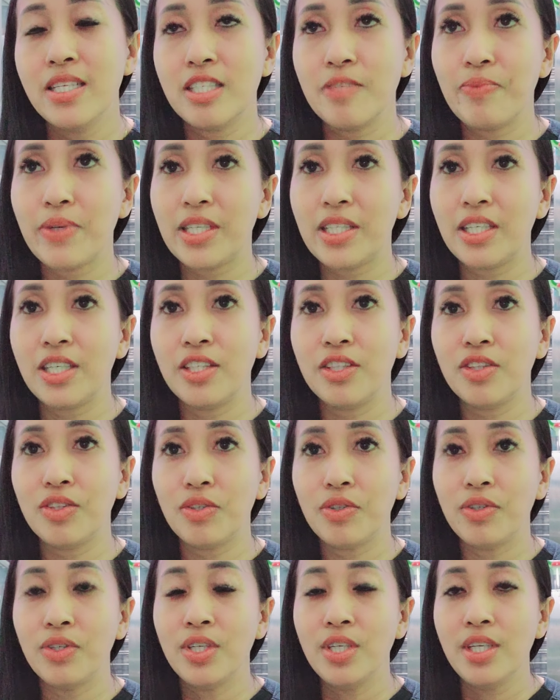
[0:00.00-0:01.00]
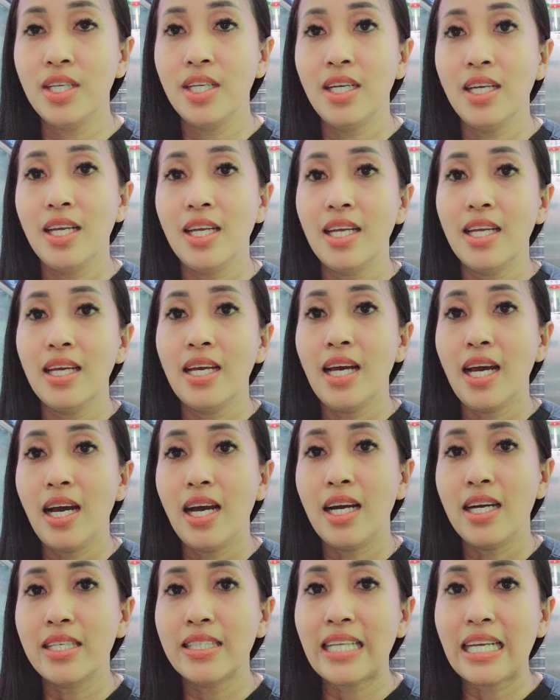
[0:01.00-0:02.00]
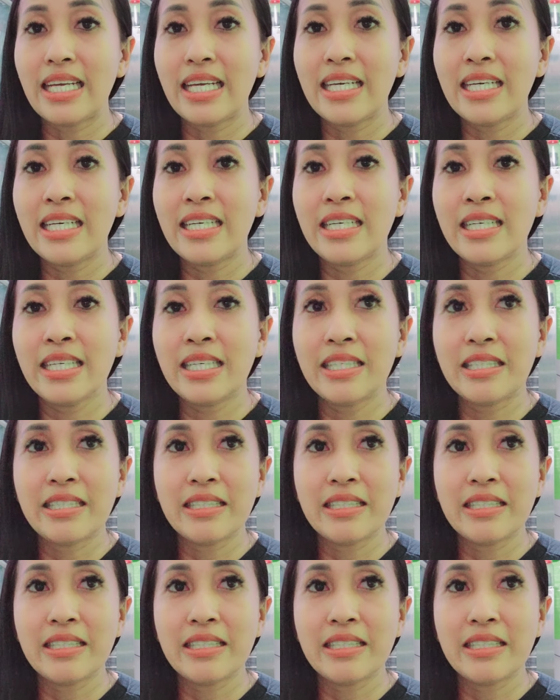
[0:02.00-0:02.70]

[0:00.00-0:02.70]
Seperti itu uh, saya